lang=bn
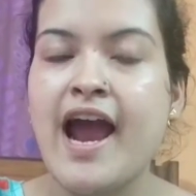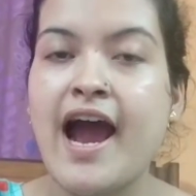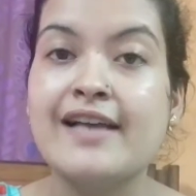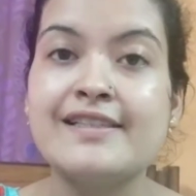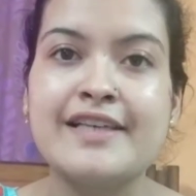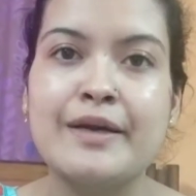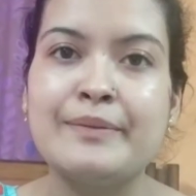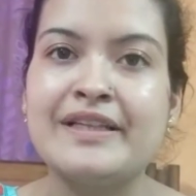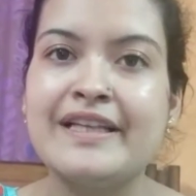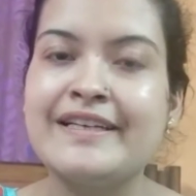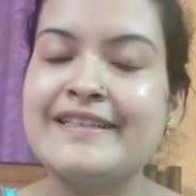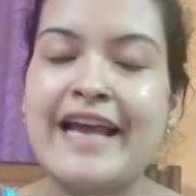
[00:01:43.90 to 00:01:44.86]
আজকে
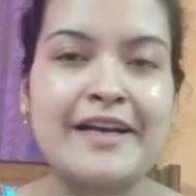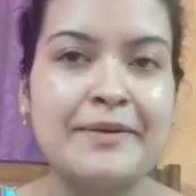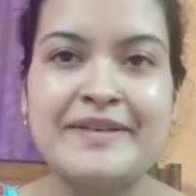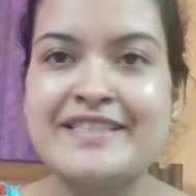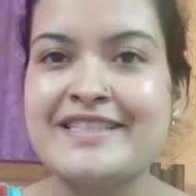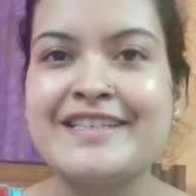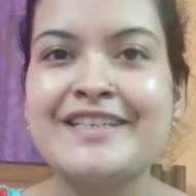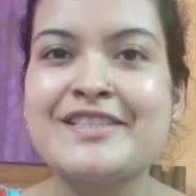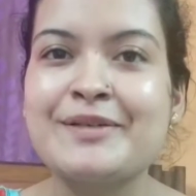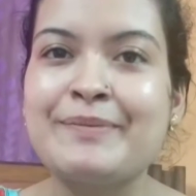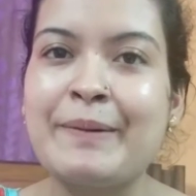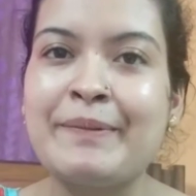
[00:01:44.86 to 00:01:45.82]
আমাদের ট্যাংরা মাছ
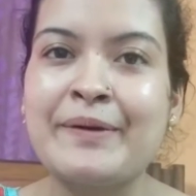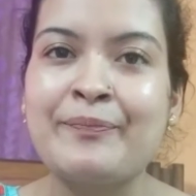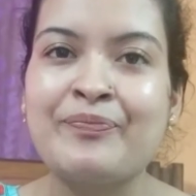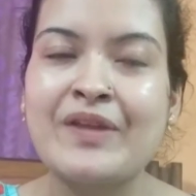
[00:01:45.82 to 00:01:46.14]
নিয়েছে বাবা